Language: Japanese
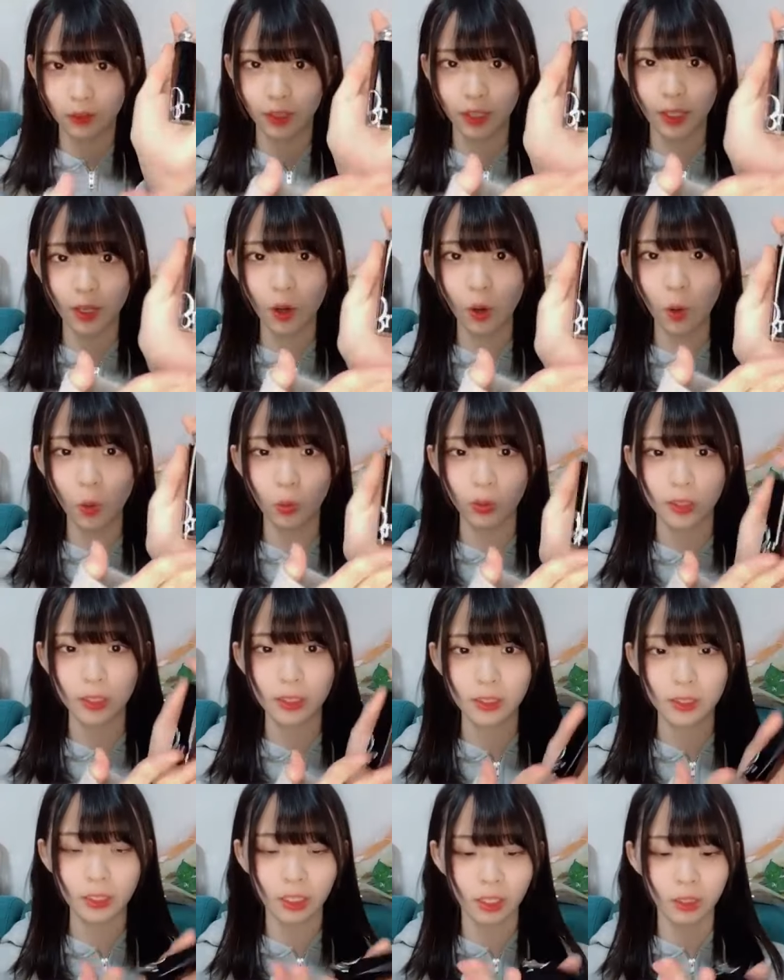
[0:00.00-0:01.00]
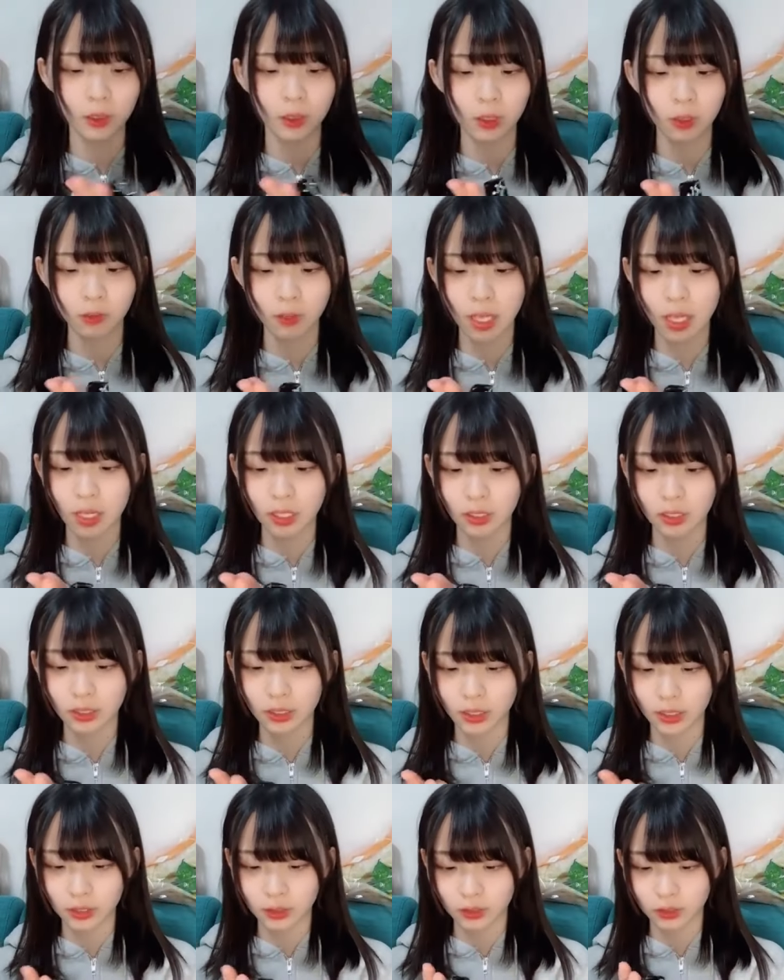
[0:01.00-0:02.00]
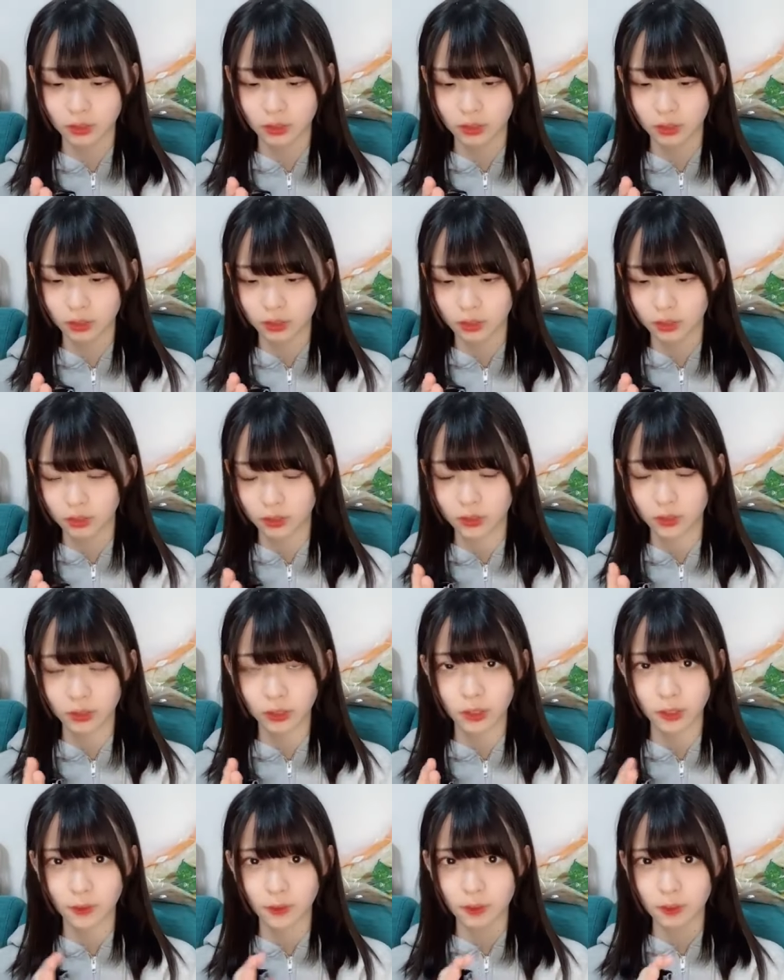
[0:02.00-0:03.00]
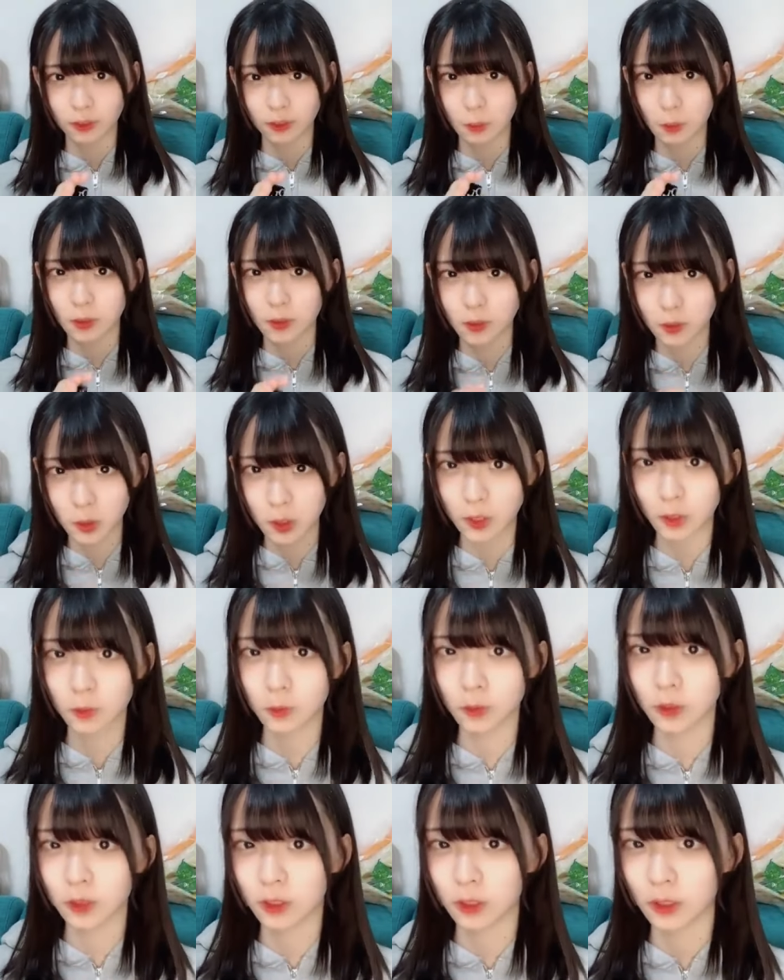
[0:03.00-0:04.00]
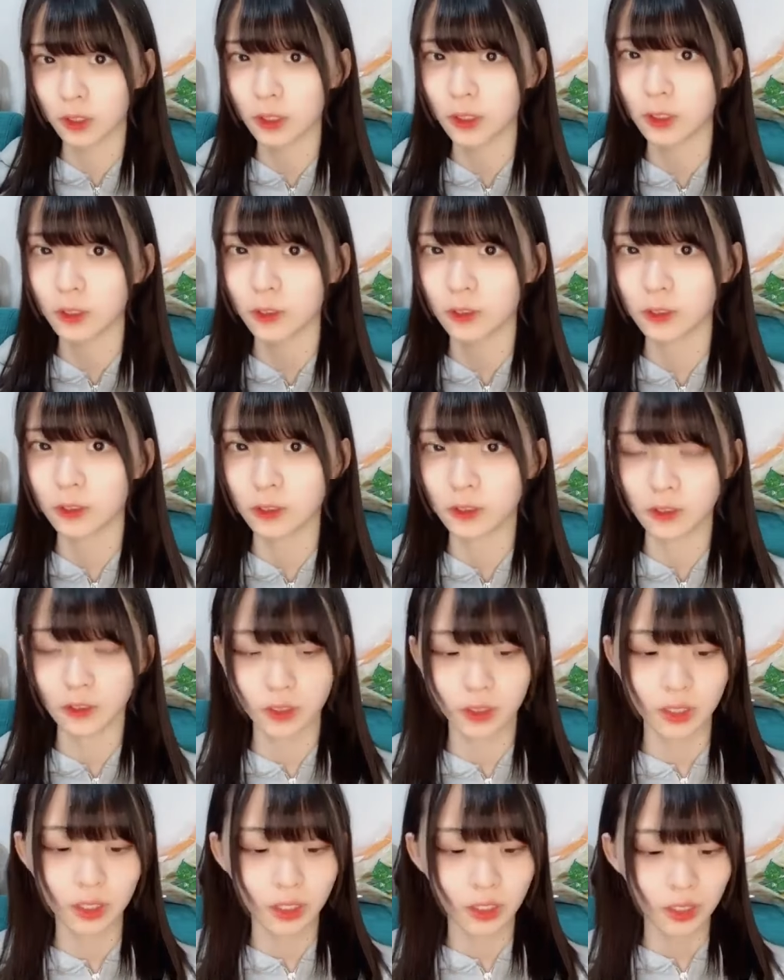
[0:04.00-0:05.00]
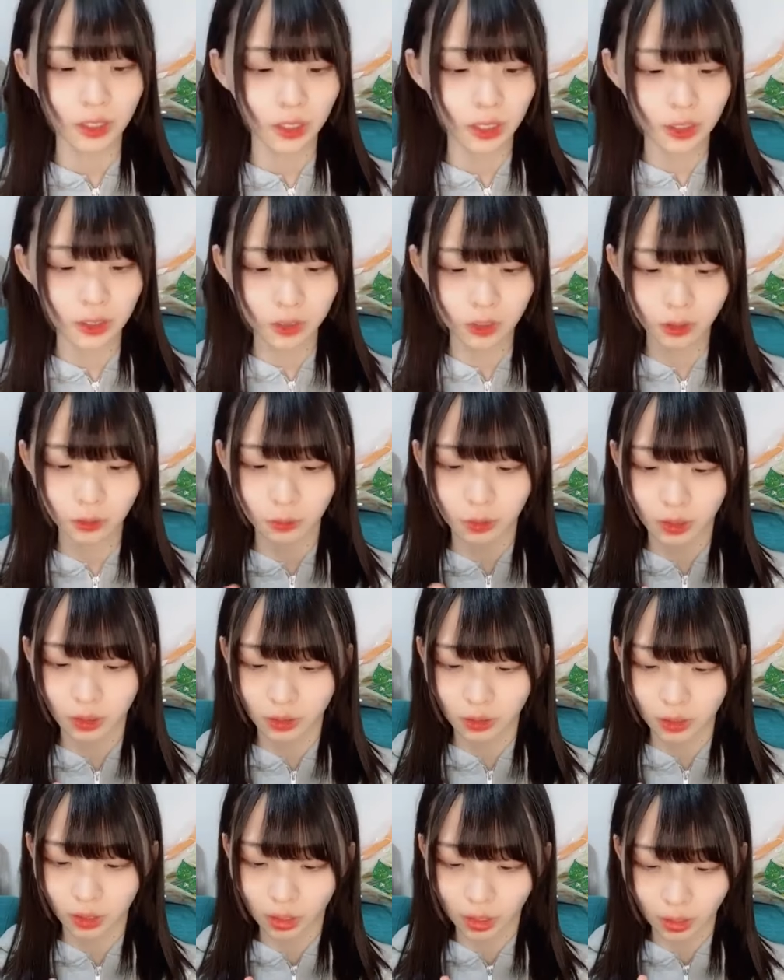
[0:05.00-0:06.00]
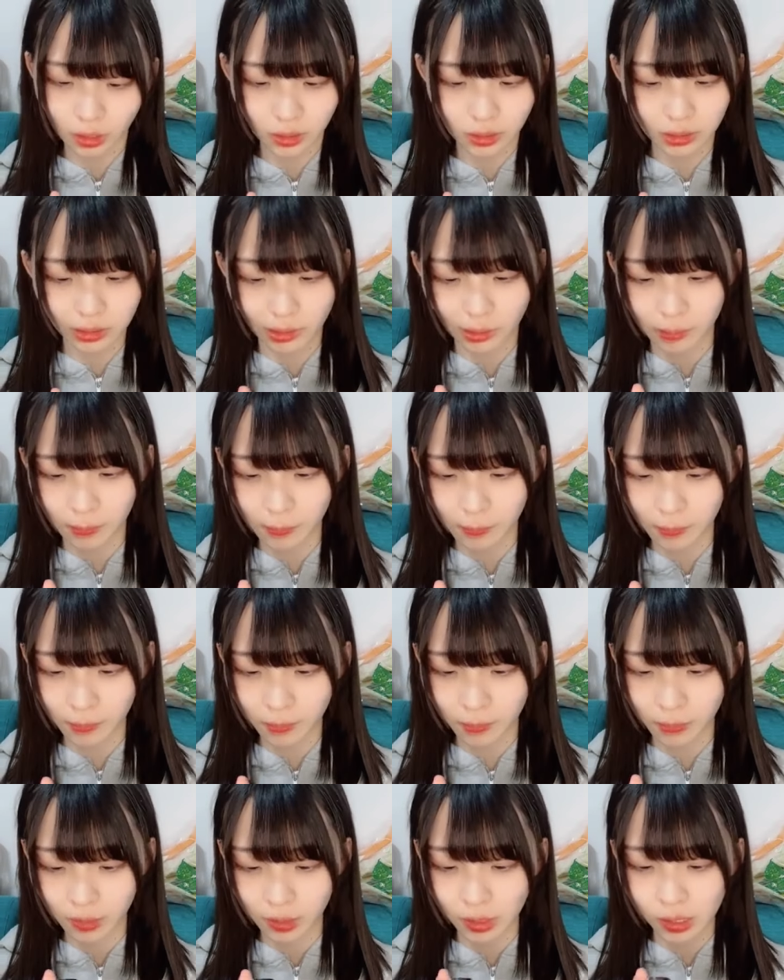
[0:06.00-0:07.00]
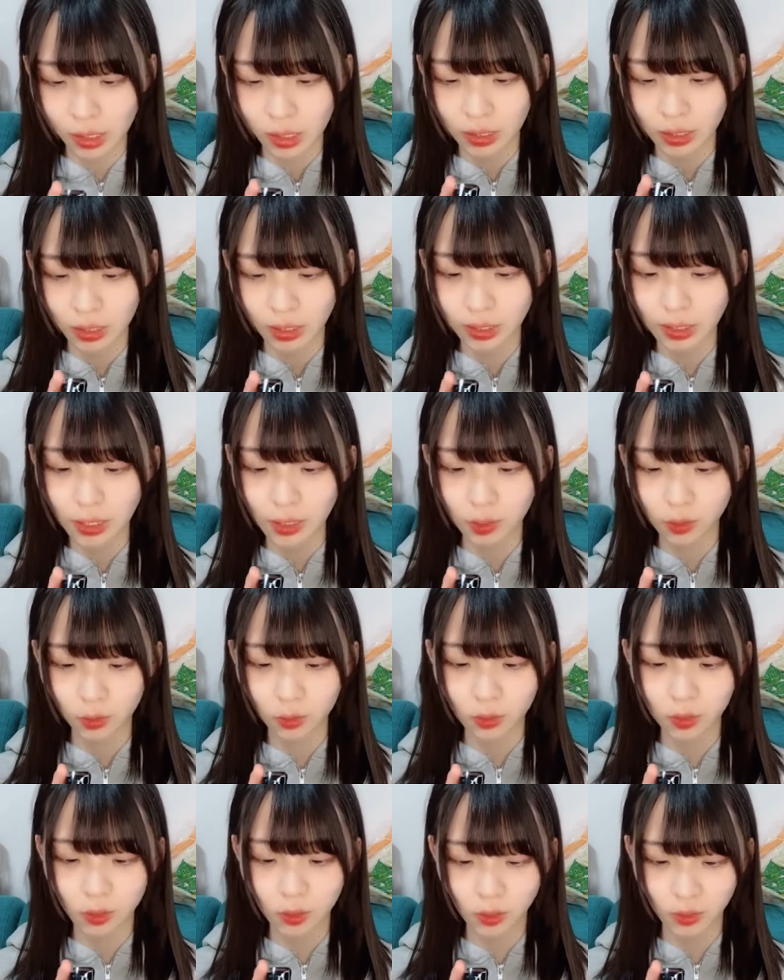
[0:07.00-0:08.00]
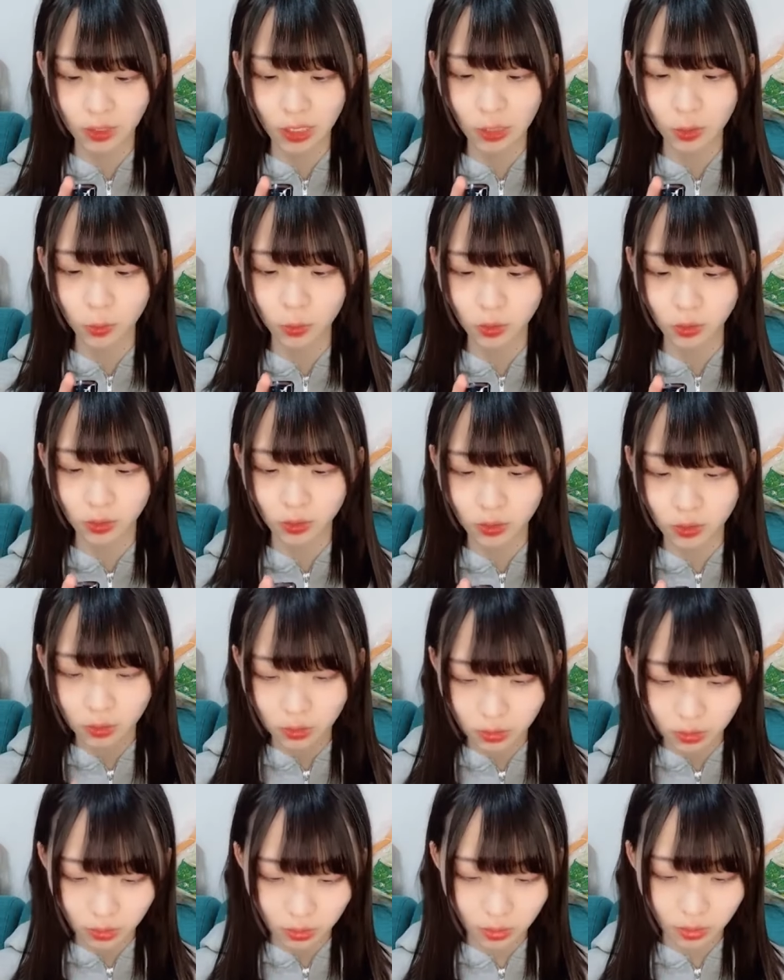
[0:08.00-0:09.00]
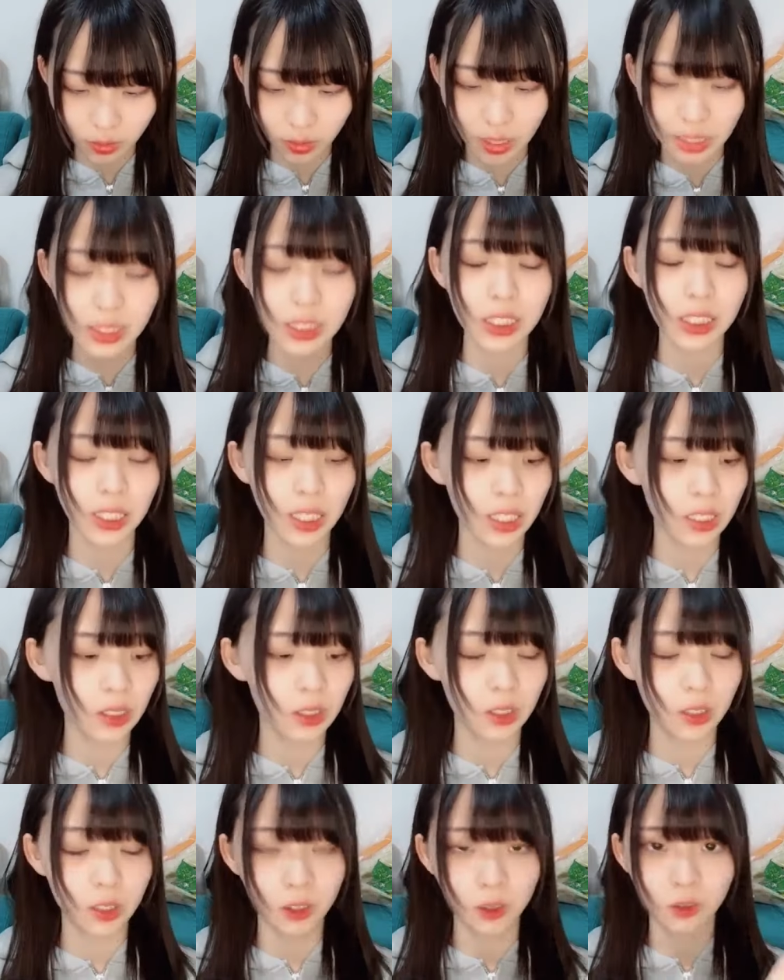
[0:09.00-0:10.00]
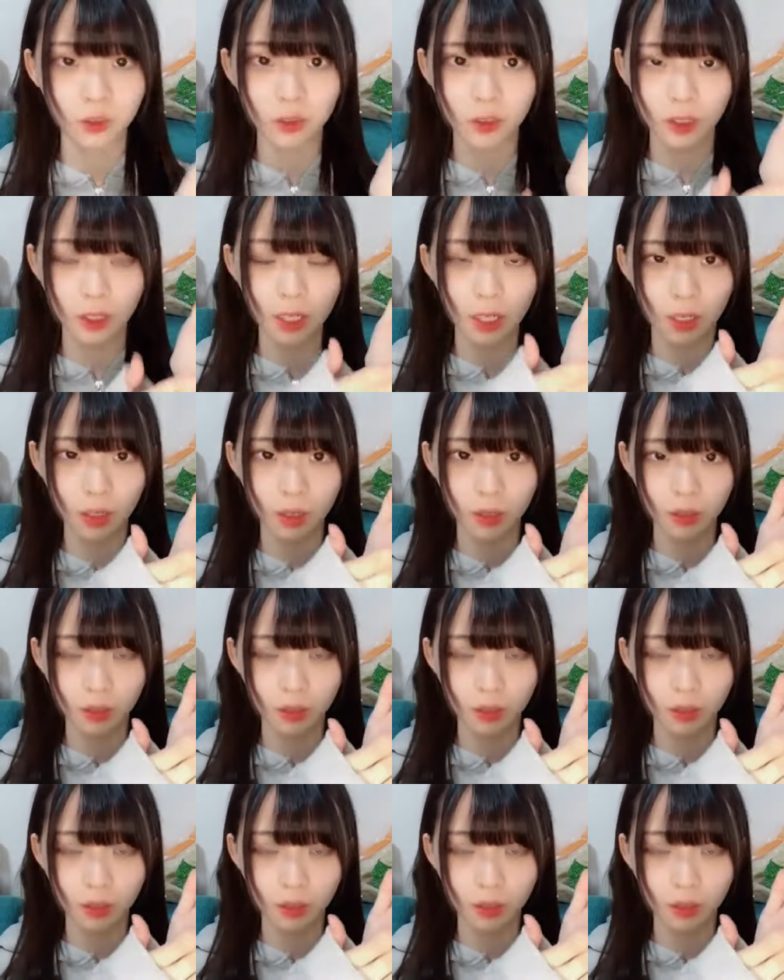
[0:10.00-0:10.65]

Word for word: デオーですねこれはあの清水梨紗子さんが誕生日にくれたやつ7 4サドルらしいですこちら